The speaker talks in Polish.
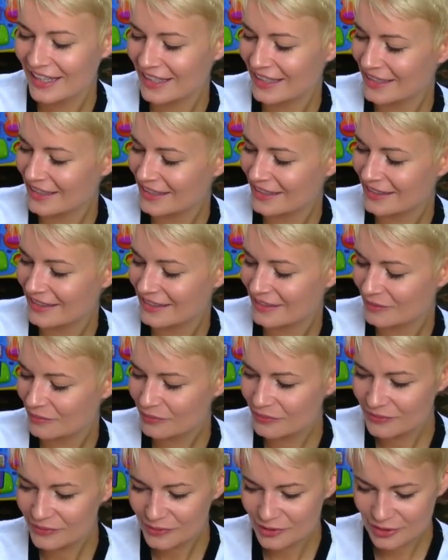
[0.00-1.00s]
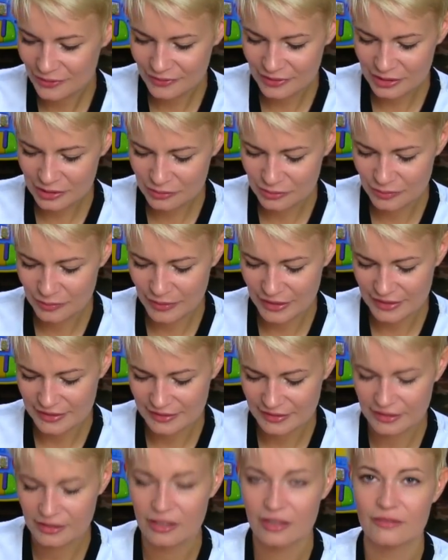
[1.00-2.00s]
E, zwykły,
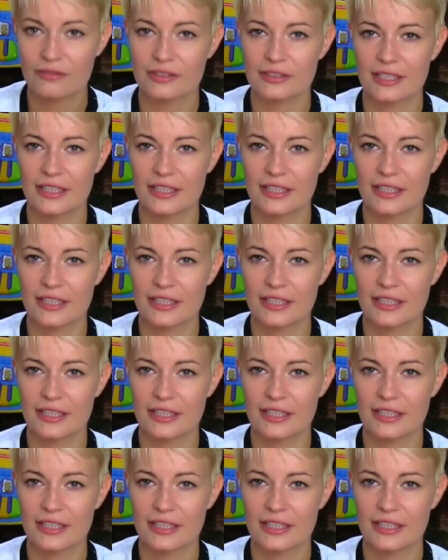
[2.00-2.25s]
plastikowy,